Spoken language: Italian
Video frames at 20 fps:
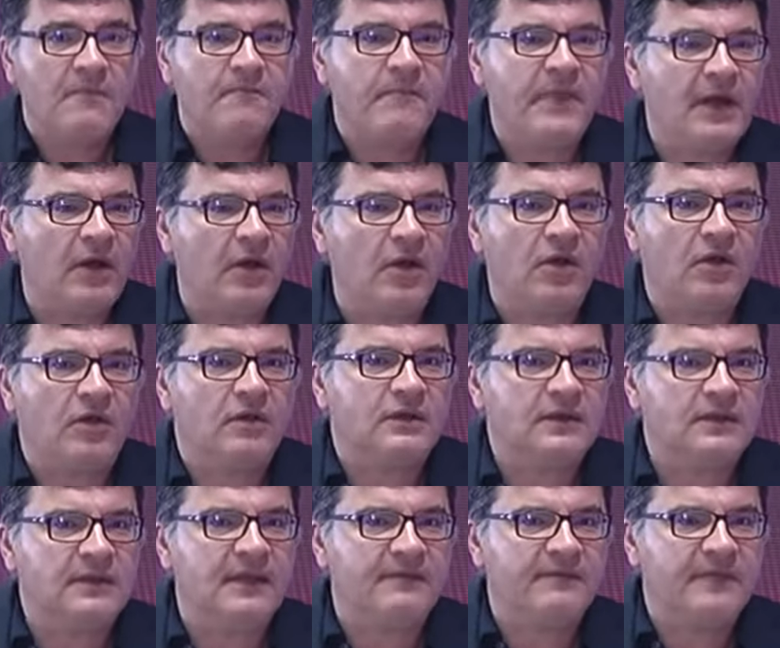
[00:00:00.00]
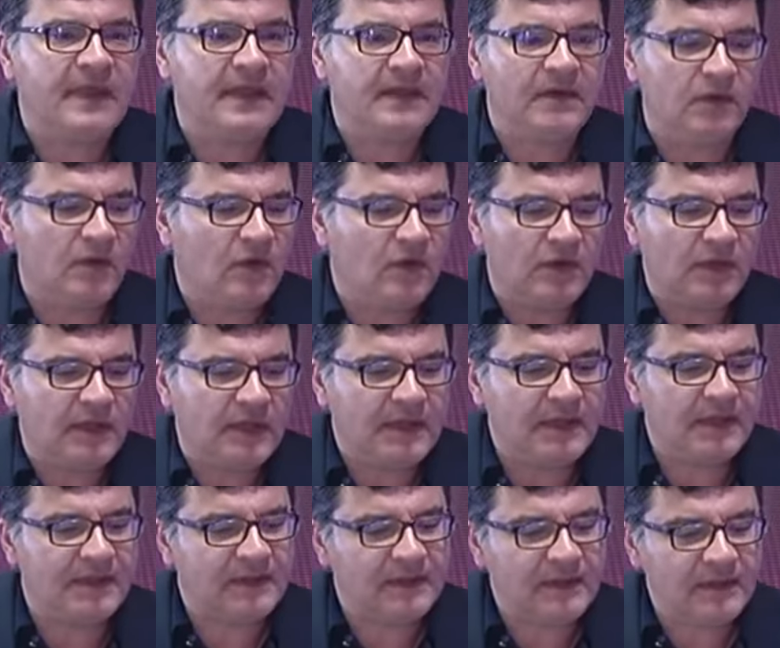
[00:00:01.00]
però davvero
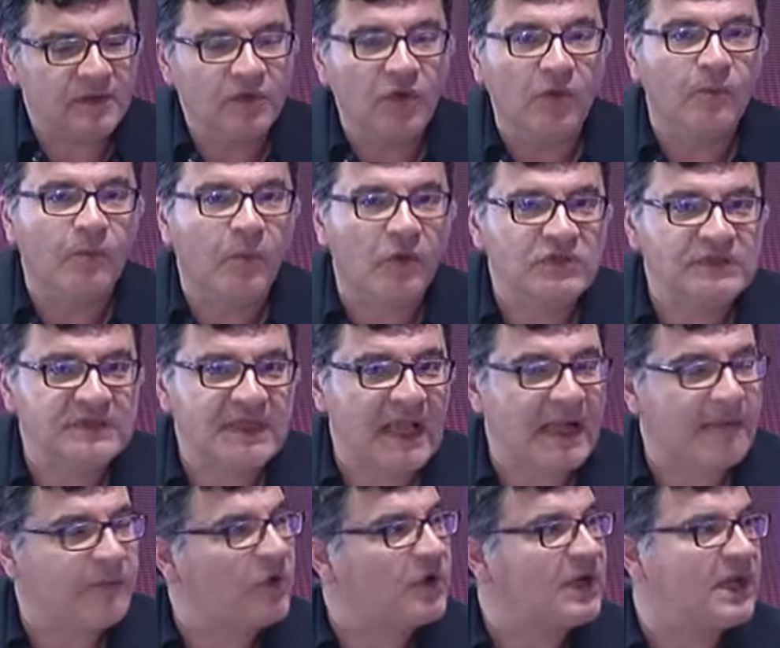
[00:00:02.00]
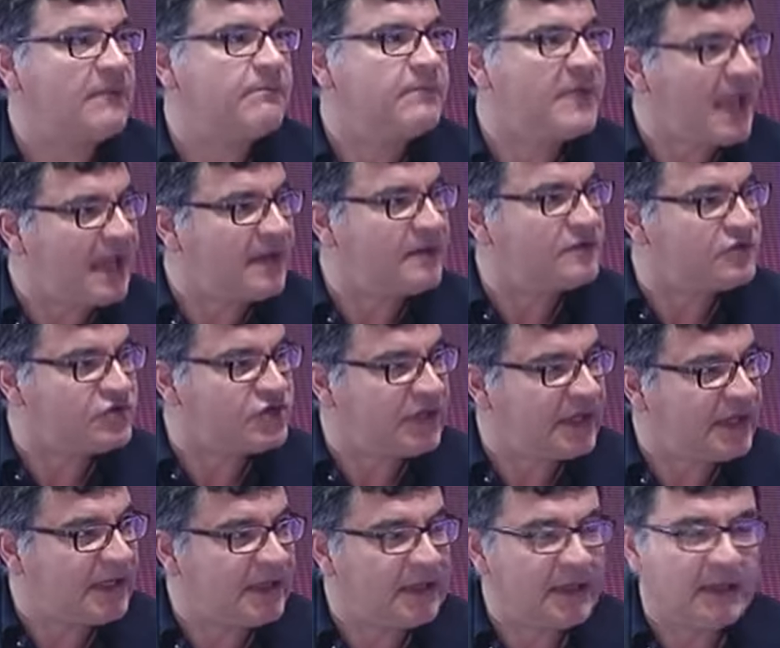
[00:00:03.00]
eh, non possiamo che
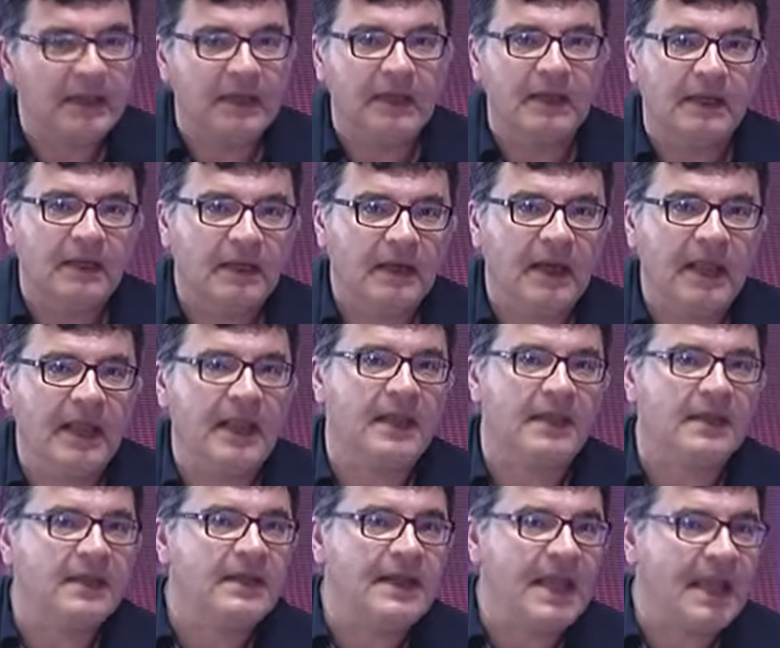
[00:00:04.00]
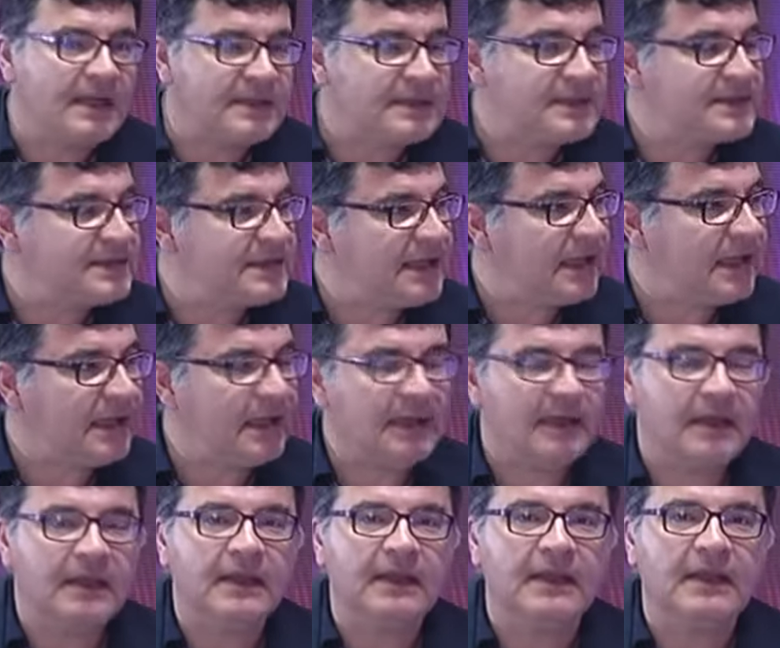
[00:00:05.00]
piangere le inerzie,
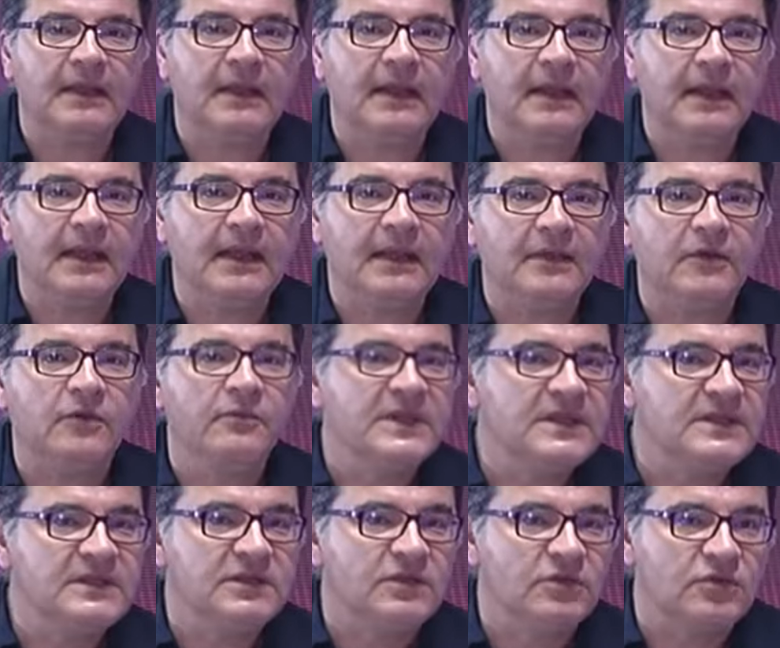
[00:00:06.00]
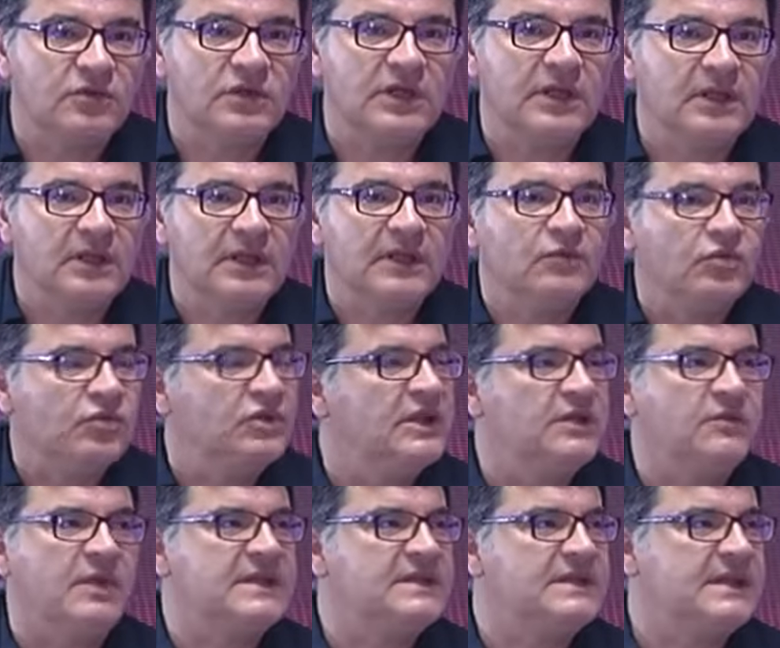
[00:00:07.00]
eh, le omissioni di tutti
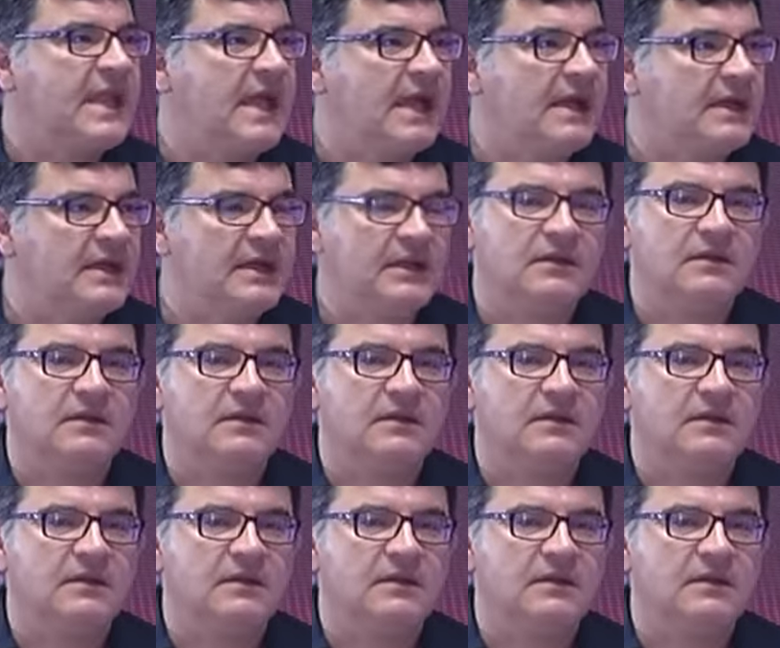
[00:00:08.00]
questi anni.